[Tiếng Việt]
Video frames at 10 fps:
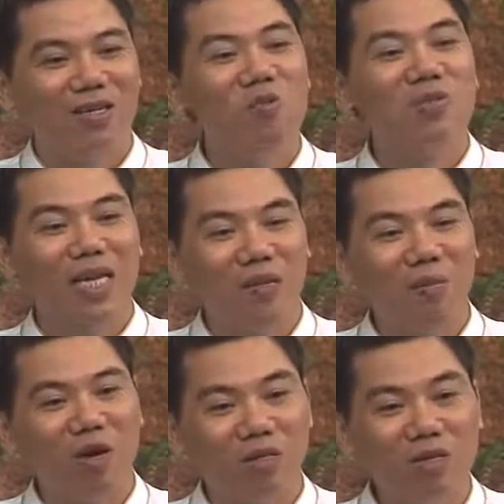công
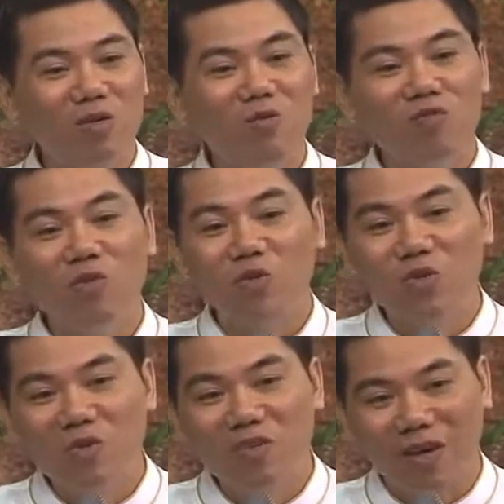danh, mọi thứ cũng phù
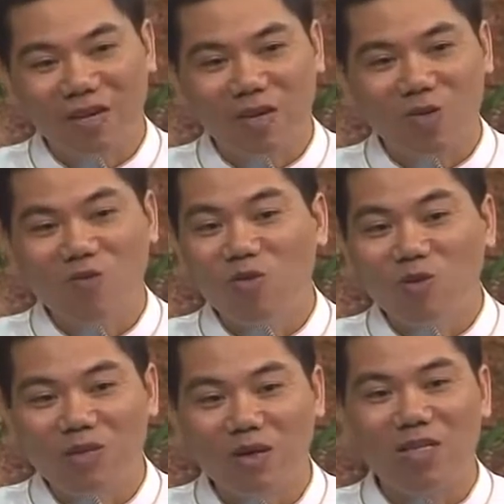du như vậy, nó cũng
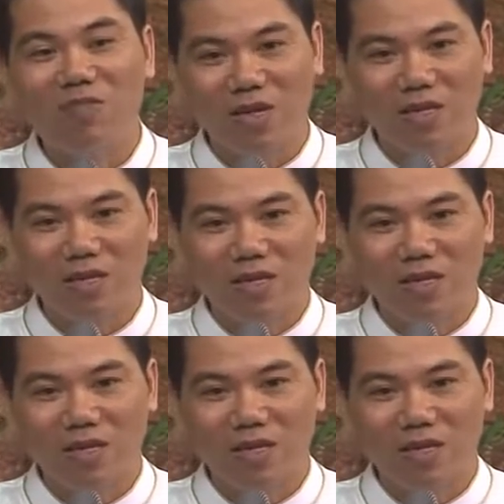vô thường như vậy.